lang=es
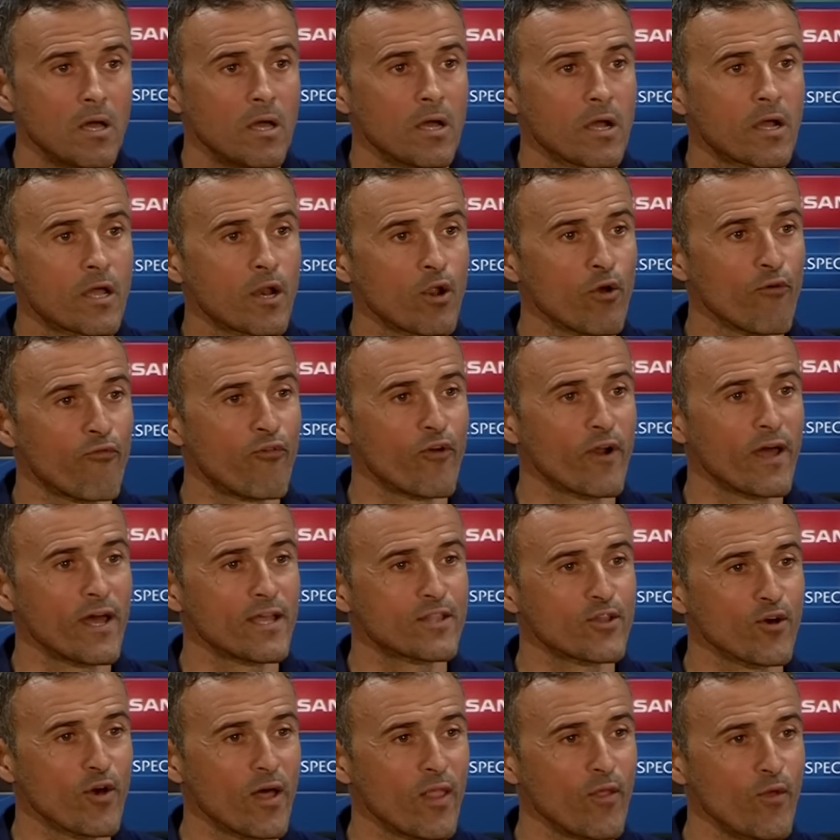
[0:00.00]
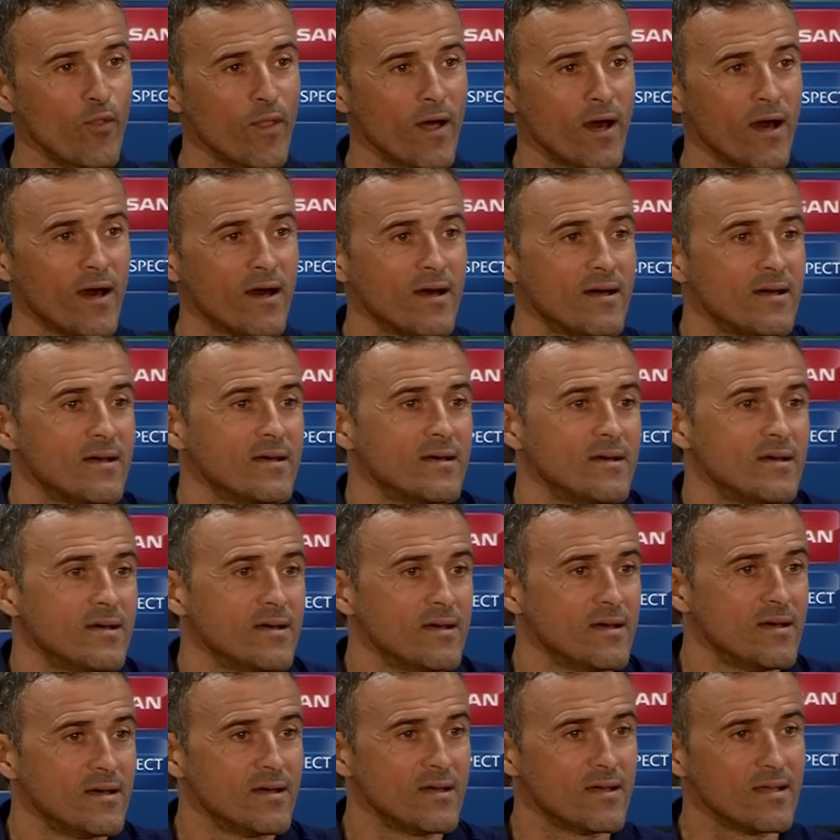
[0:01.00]
creo fuera de toda duda,
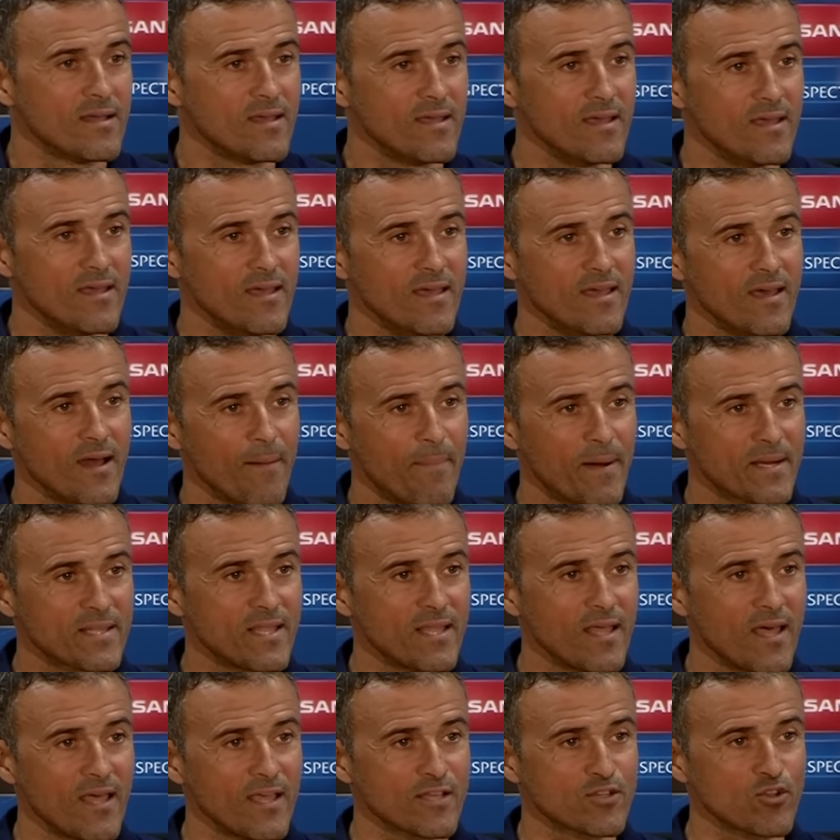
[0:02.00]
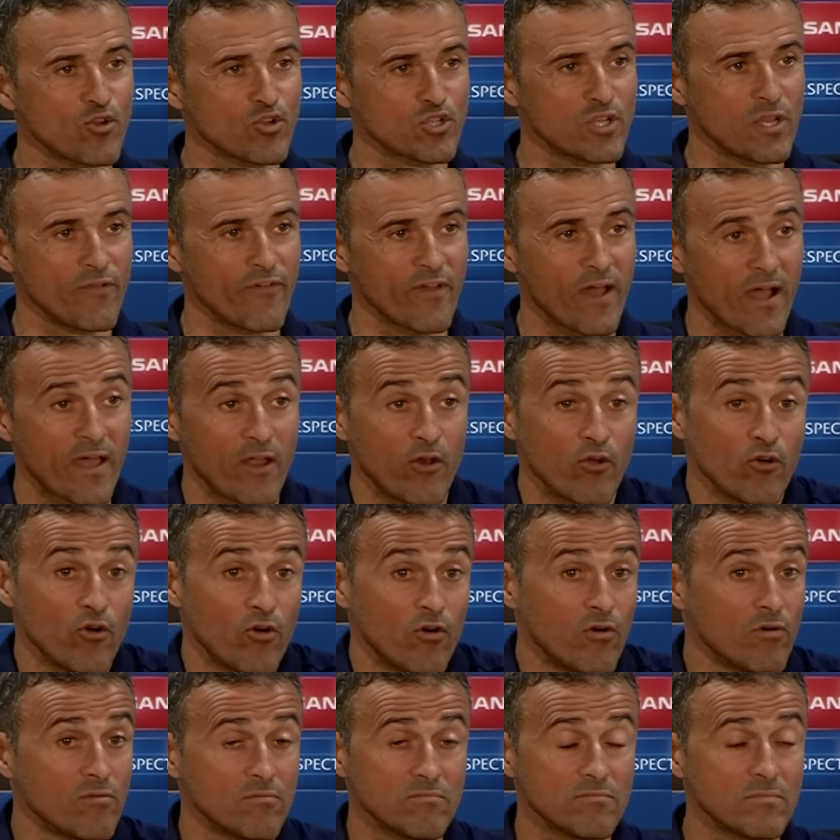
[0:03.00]
y a partir de ahí eso no significa que
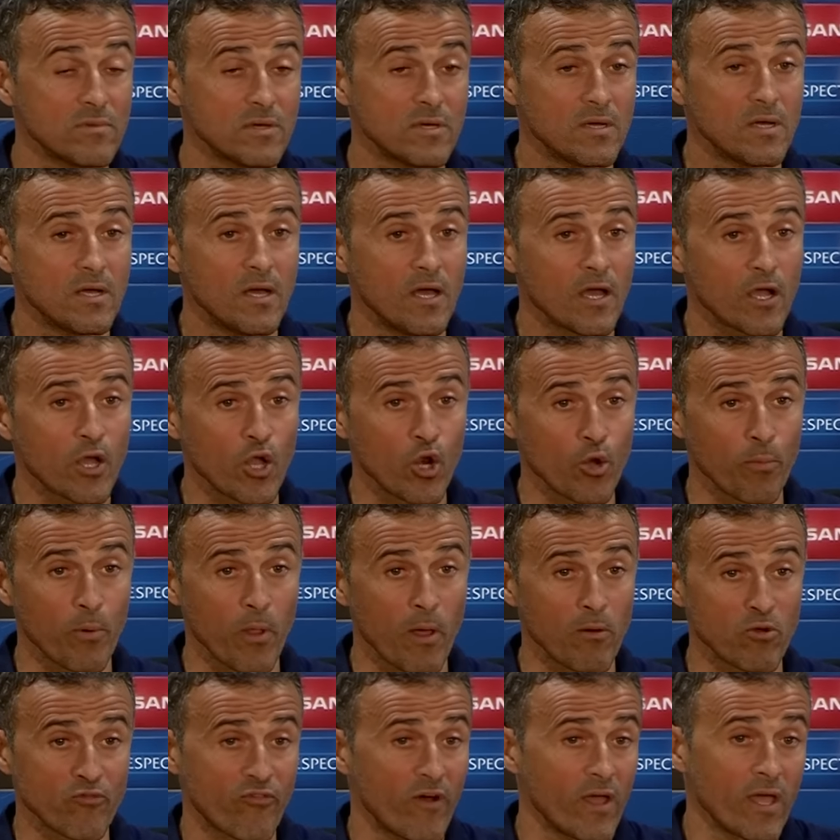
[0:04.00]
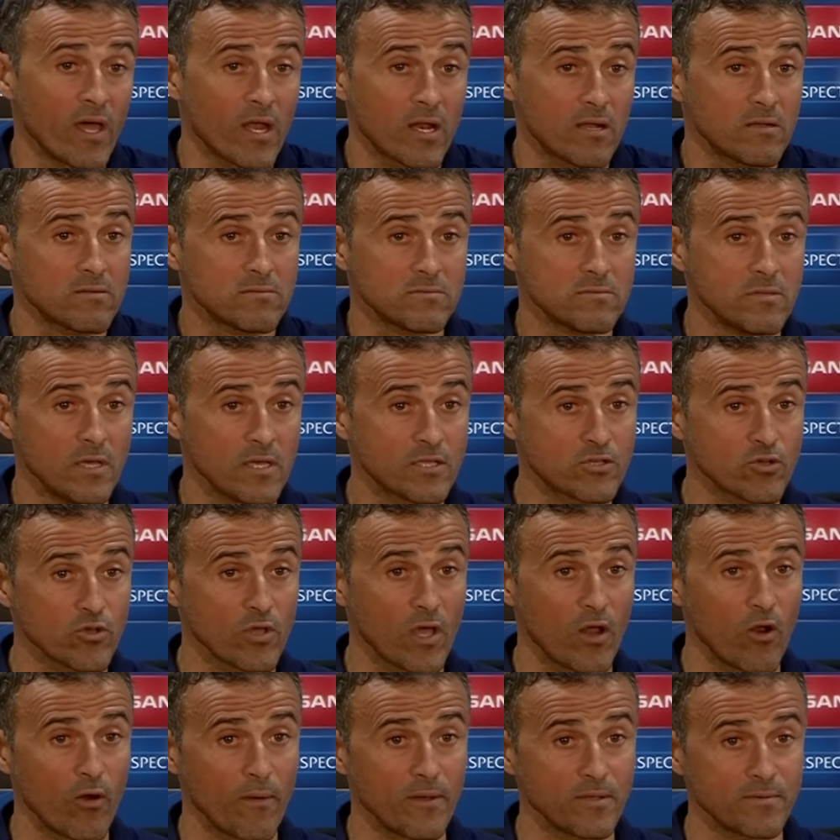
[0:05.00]
no, que no podamos fallar. De hecho,
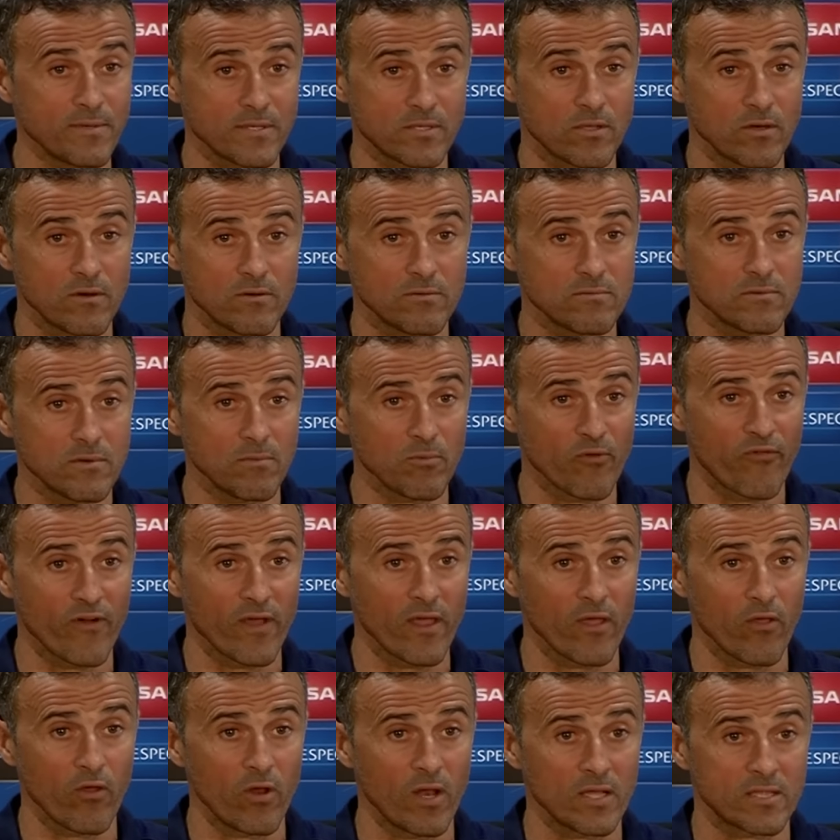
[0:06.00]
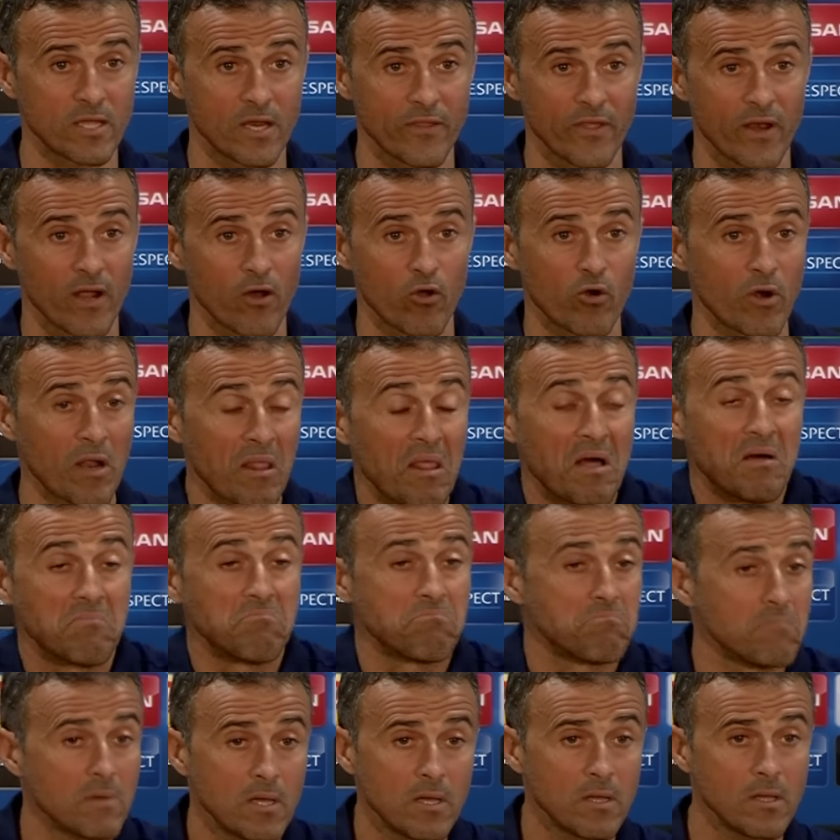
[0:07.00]
ya lo habéis visto, hemos fallado en la tercera jornada.
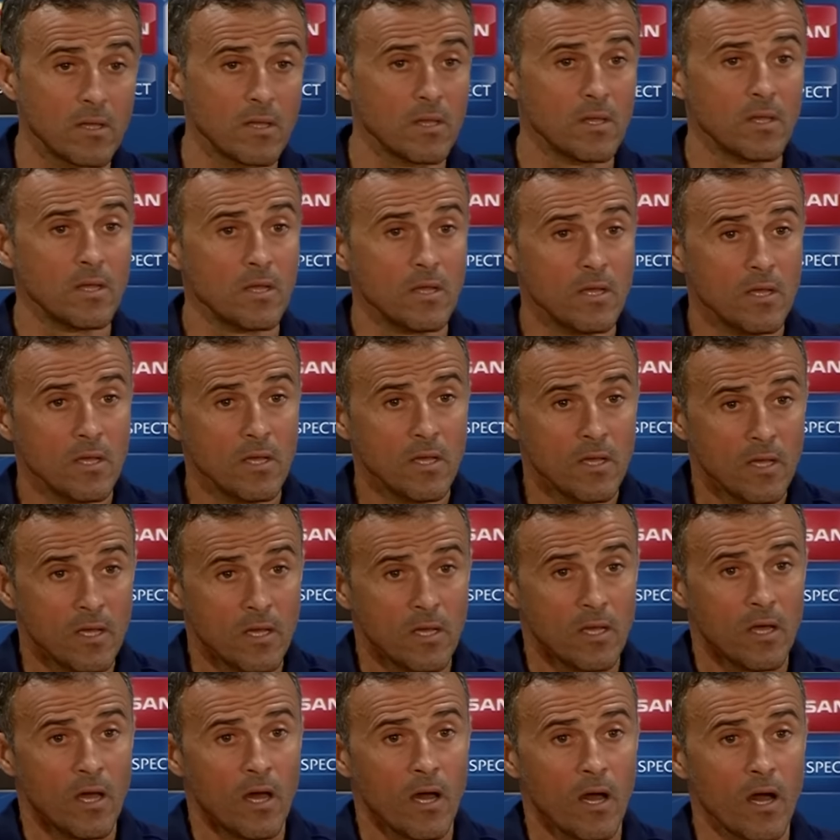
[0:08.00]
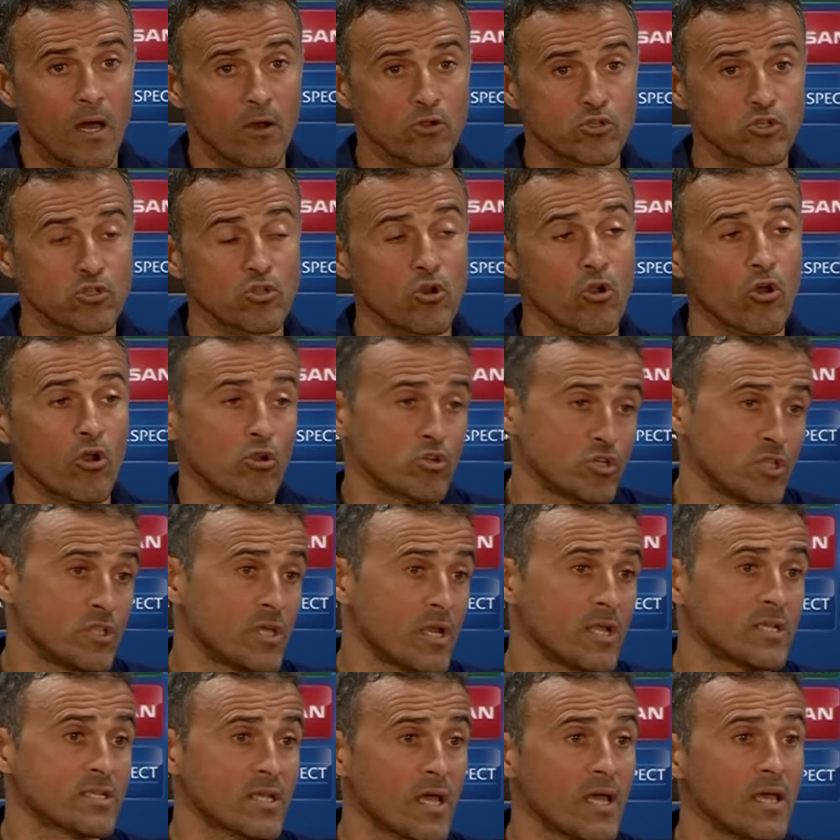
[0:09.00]
A nosotros lo que nos
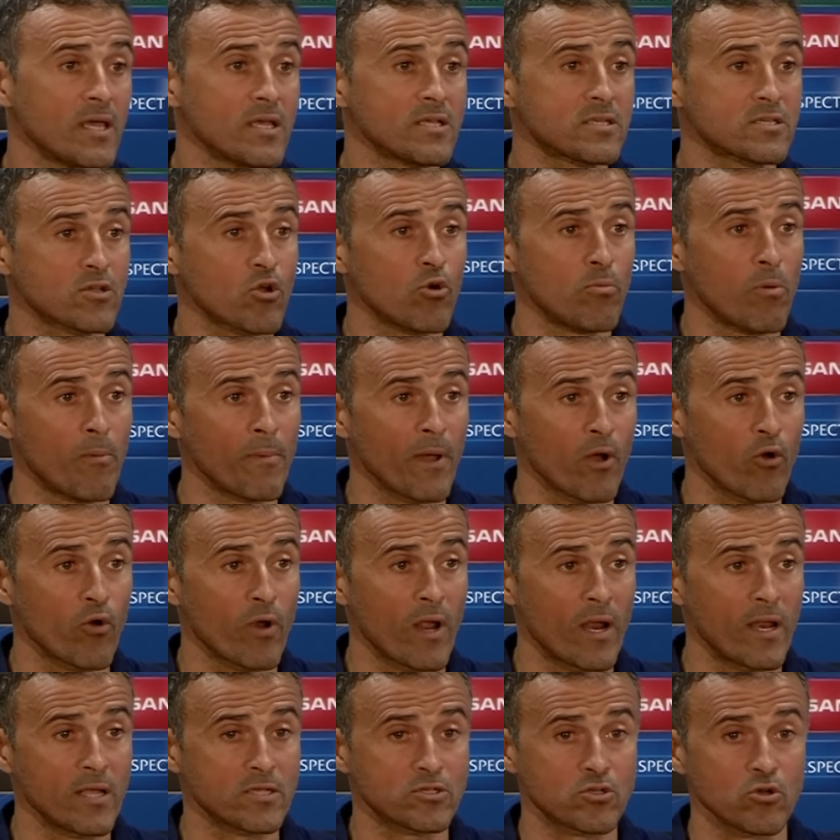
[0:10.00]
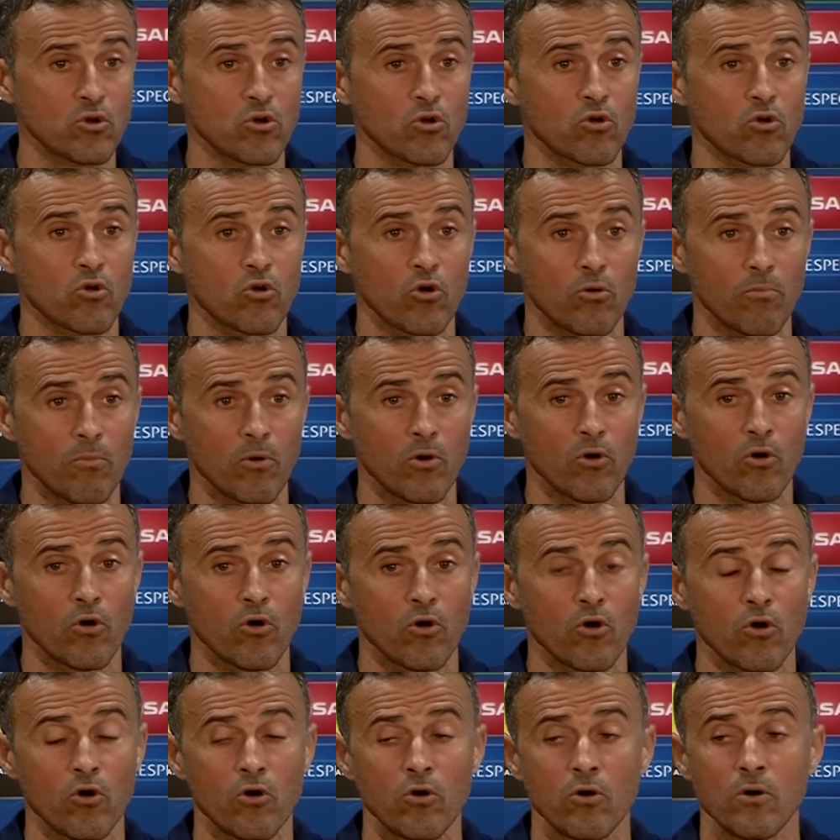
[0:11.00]
interesa es cómo mejorar eso,
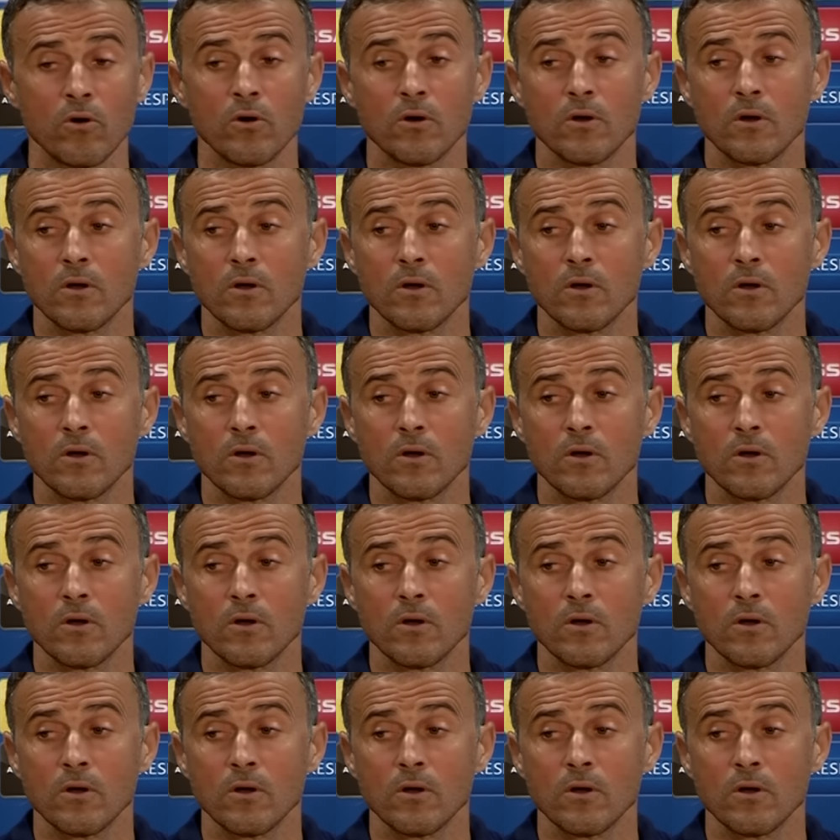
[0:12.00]
cómo